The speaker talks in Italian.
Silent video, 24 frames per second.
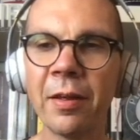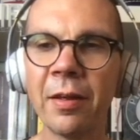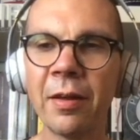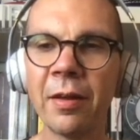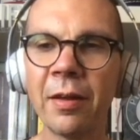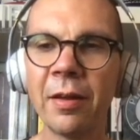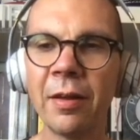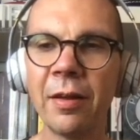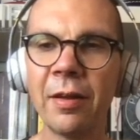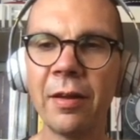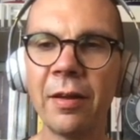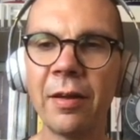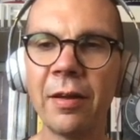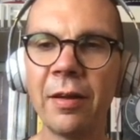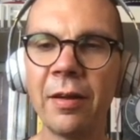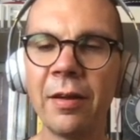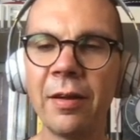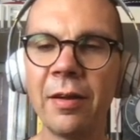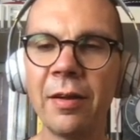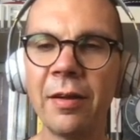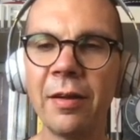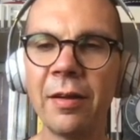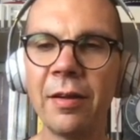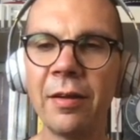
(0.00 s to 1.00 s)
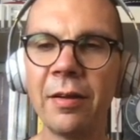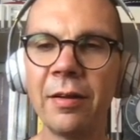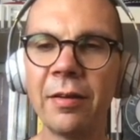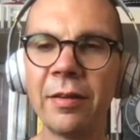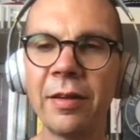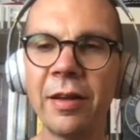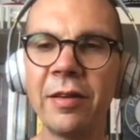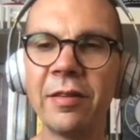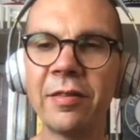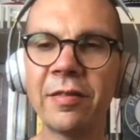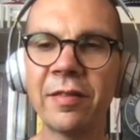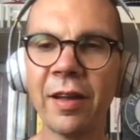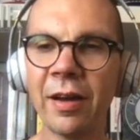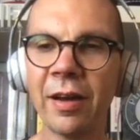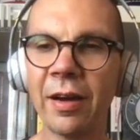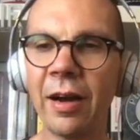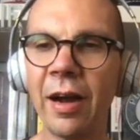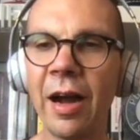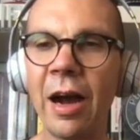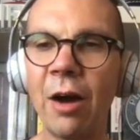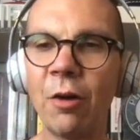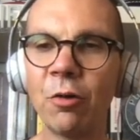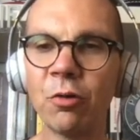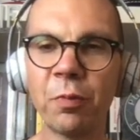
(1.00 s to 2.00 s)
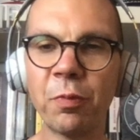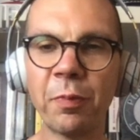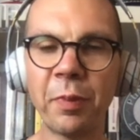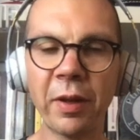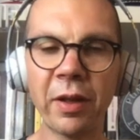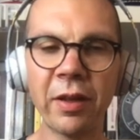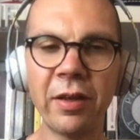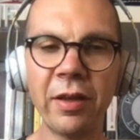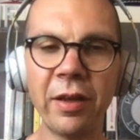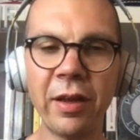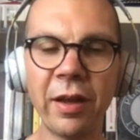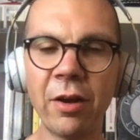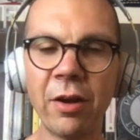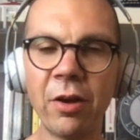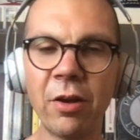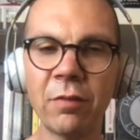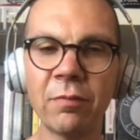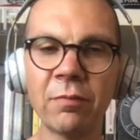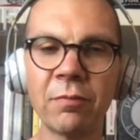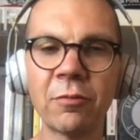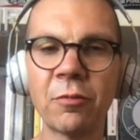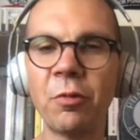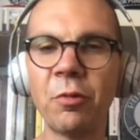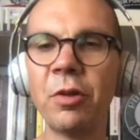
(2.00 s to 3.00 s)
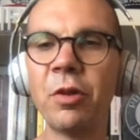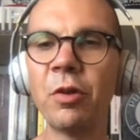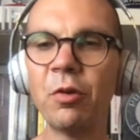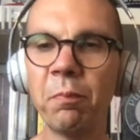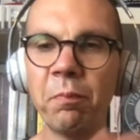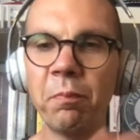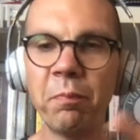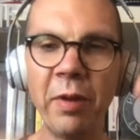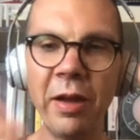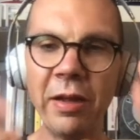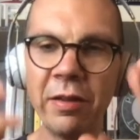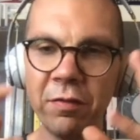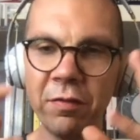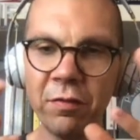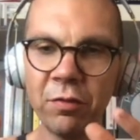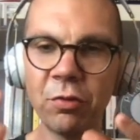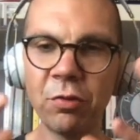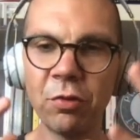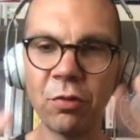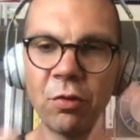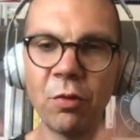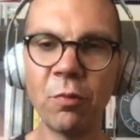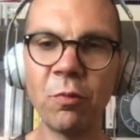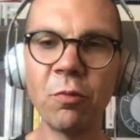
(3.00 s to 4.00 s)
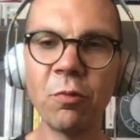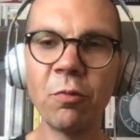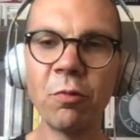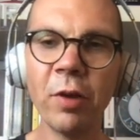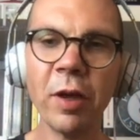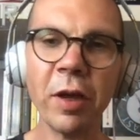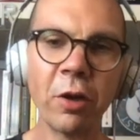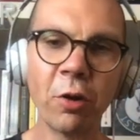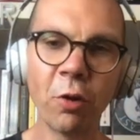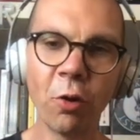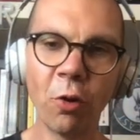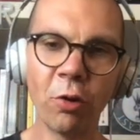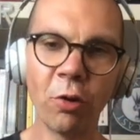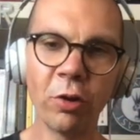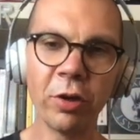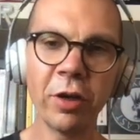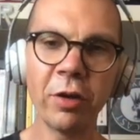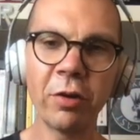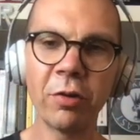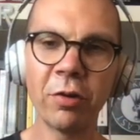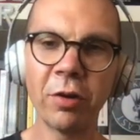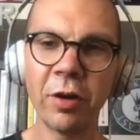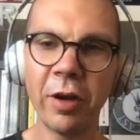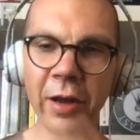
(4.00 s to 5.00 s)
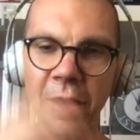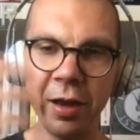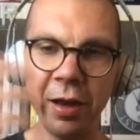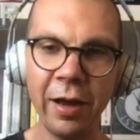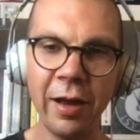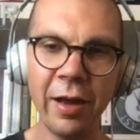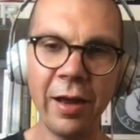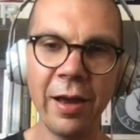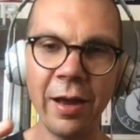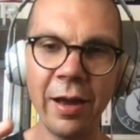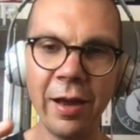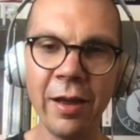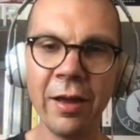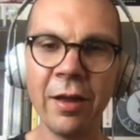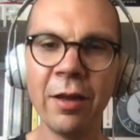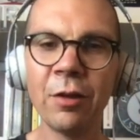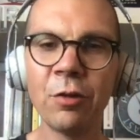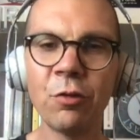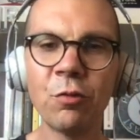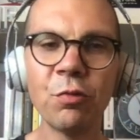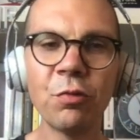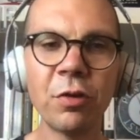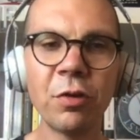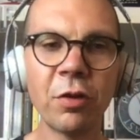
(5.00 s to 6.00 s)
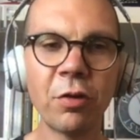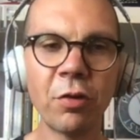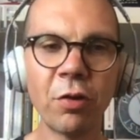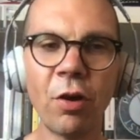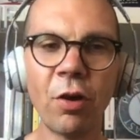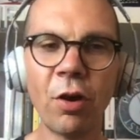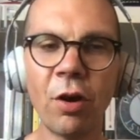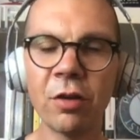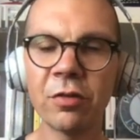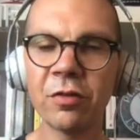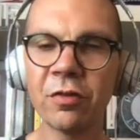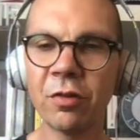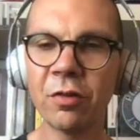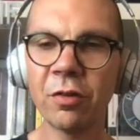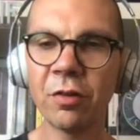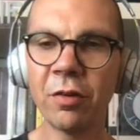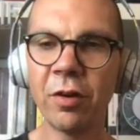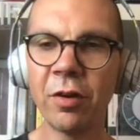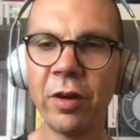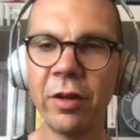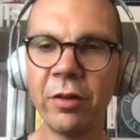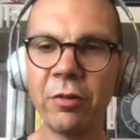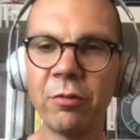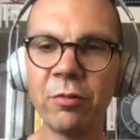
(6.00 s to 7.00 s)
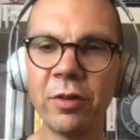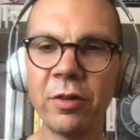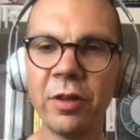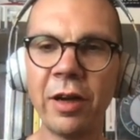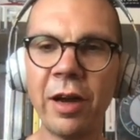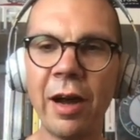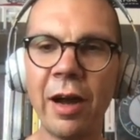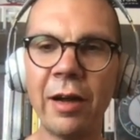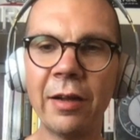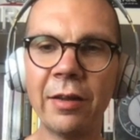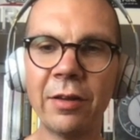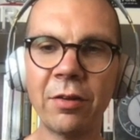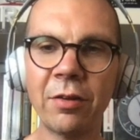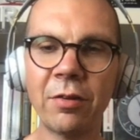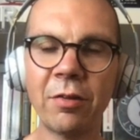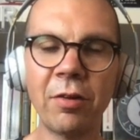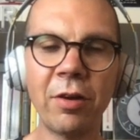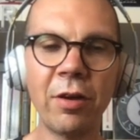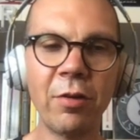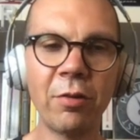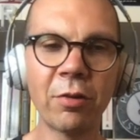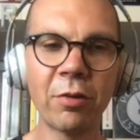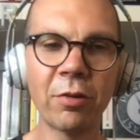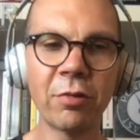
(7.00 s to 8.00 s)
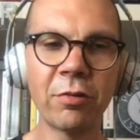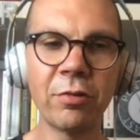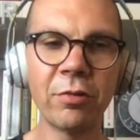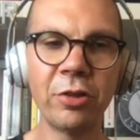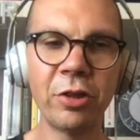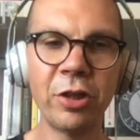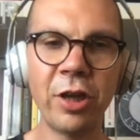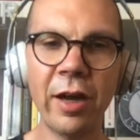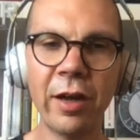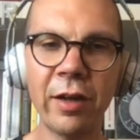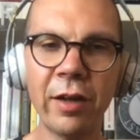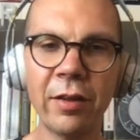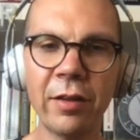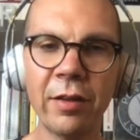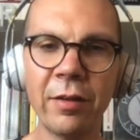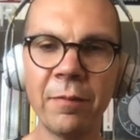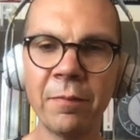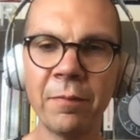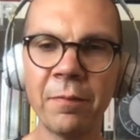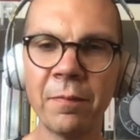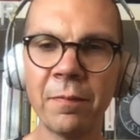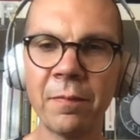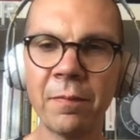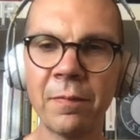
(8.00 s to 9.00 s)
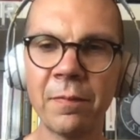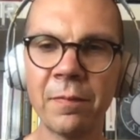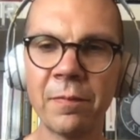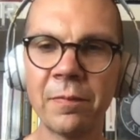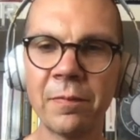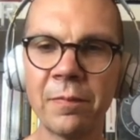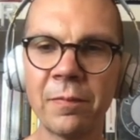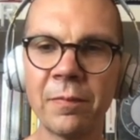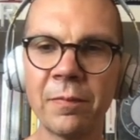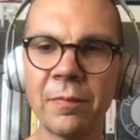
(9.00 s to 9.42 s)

mm, eh, degli Strang Out per dire no? quindi è un pezzo comunque iconico che tutti conoscono e tutti cantano ai loro concerti tristezza